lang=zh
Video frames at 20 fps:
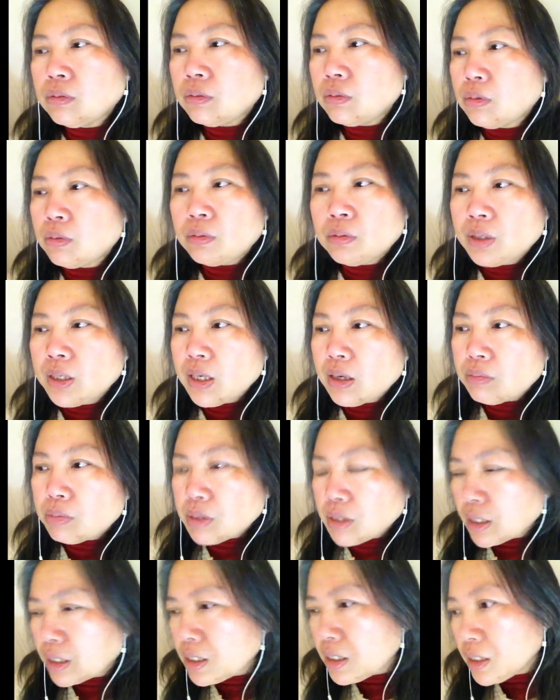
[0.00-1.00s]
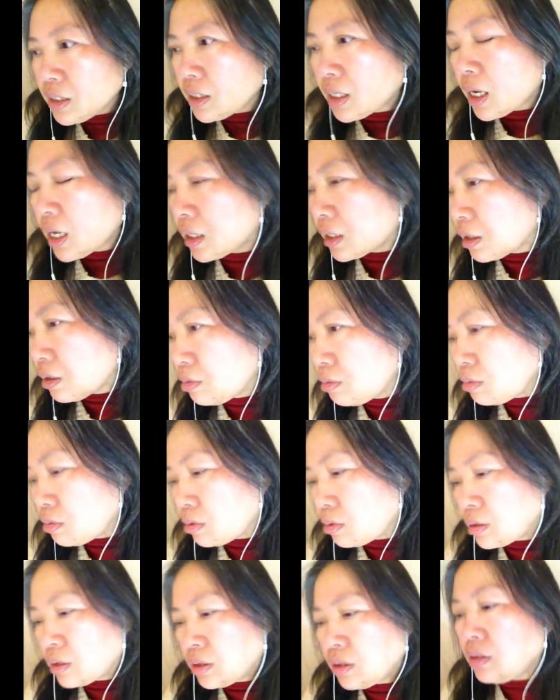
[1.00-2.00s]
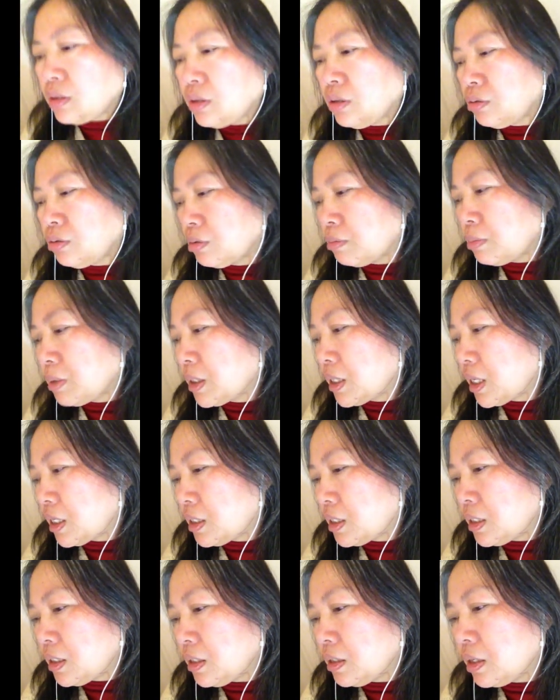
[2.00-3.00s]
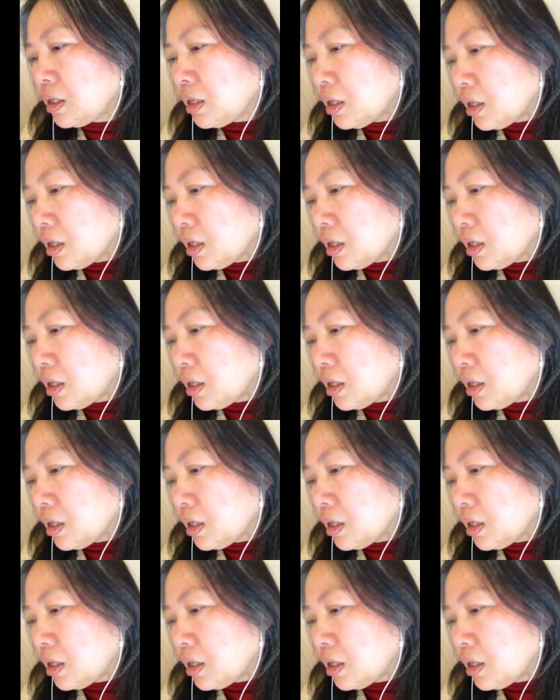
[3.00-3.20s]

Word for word: 我我也不相信他跟我是有什么感情。